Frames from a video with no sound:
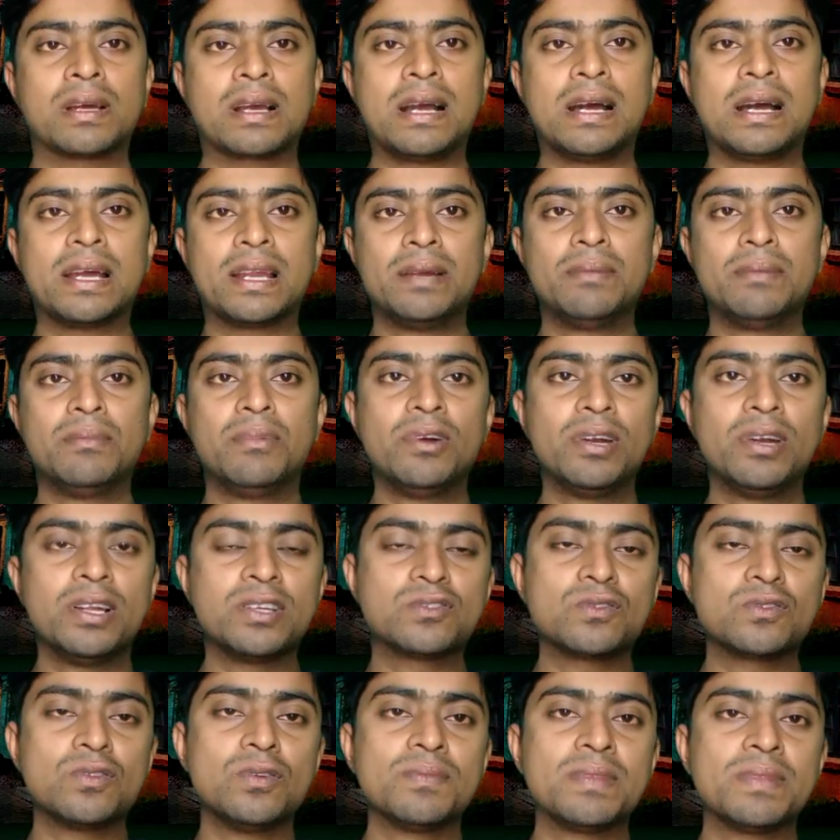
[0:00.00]
কারেন্ট
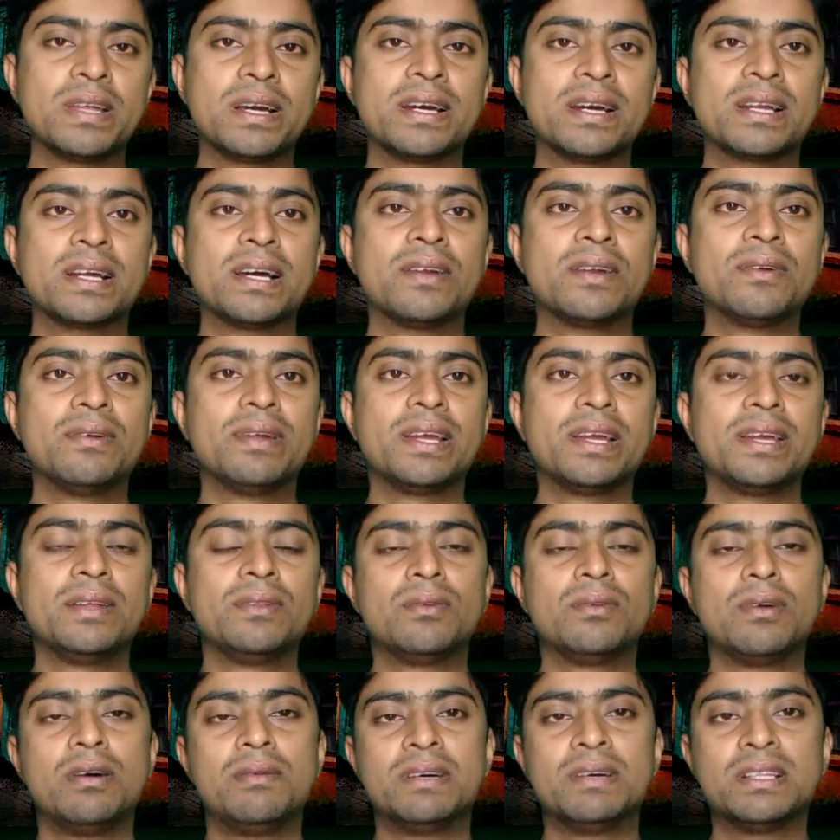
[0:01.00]
ভোল্টেজ কম থাকার কারণে
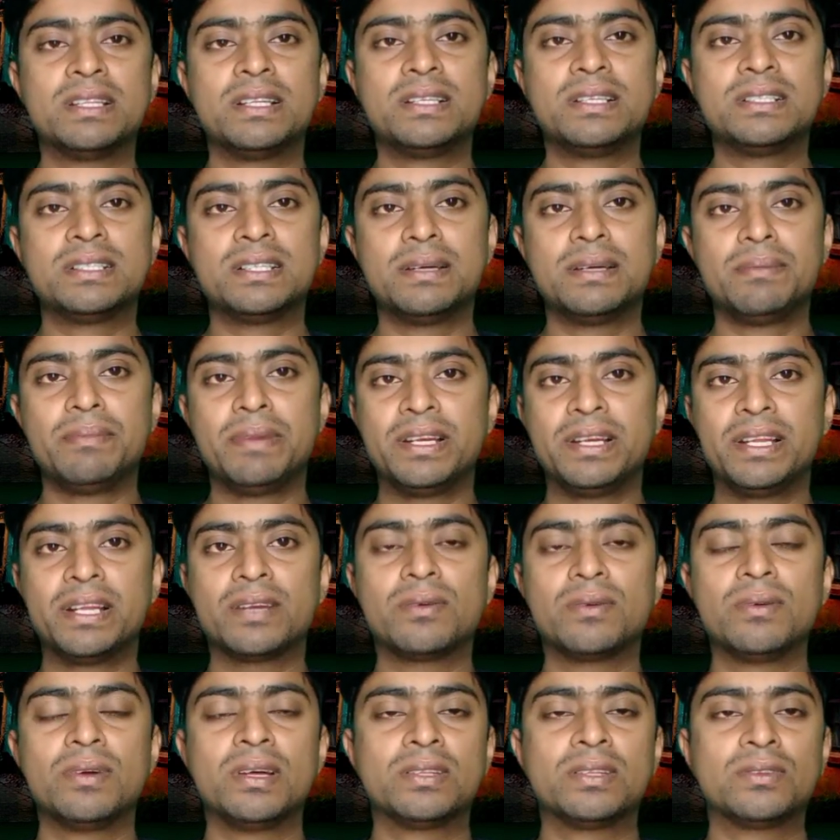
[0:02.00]
কিন্তু আমাদের যে
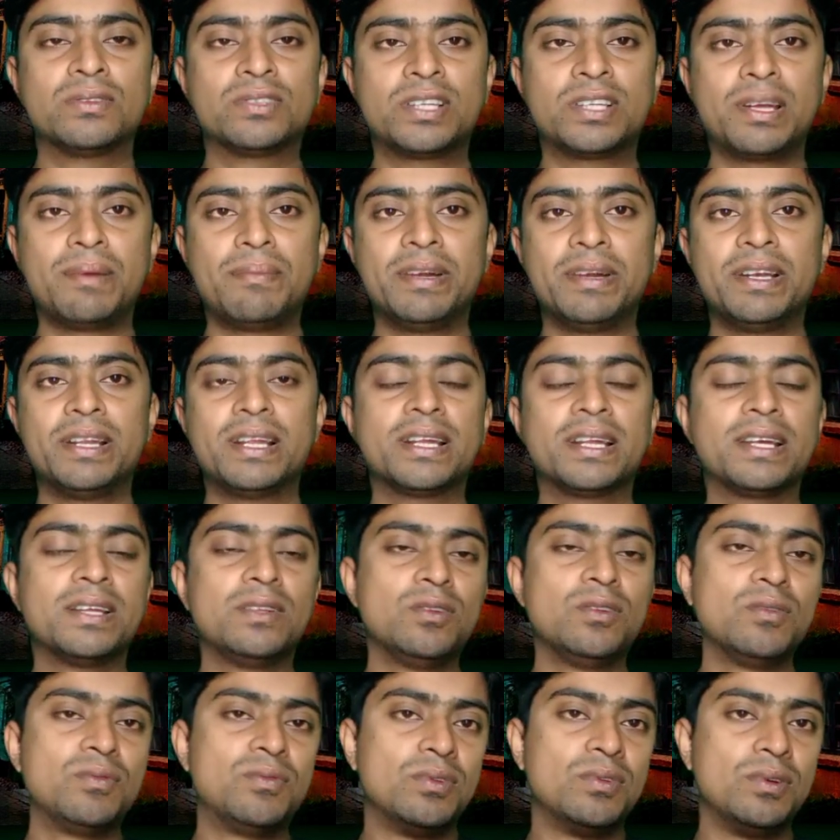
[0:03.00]
মিটারগুলো তো সেই মিটারে
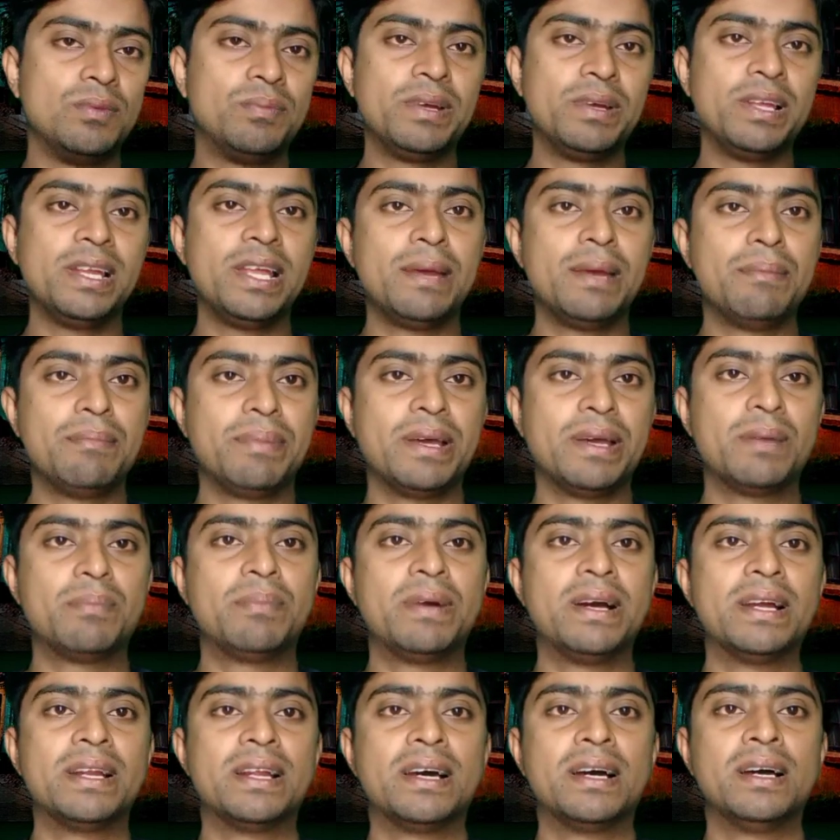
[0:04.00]
কিন্তু ফুলফিল এম্পিয়ার
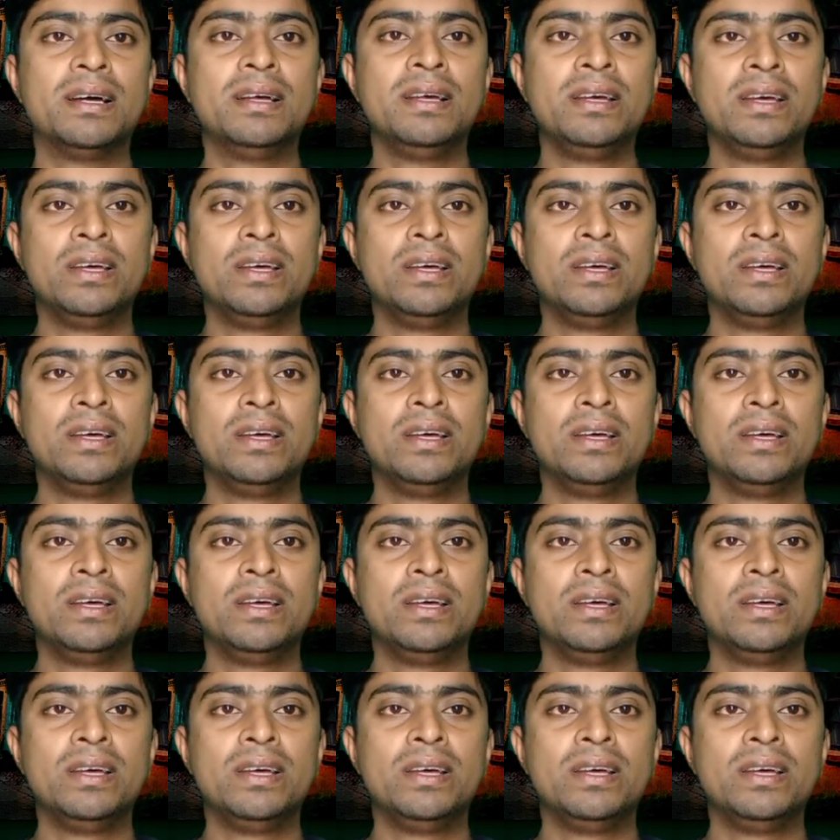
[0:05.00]
পায় না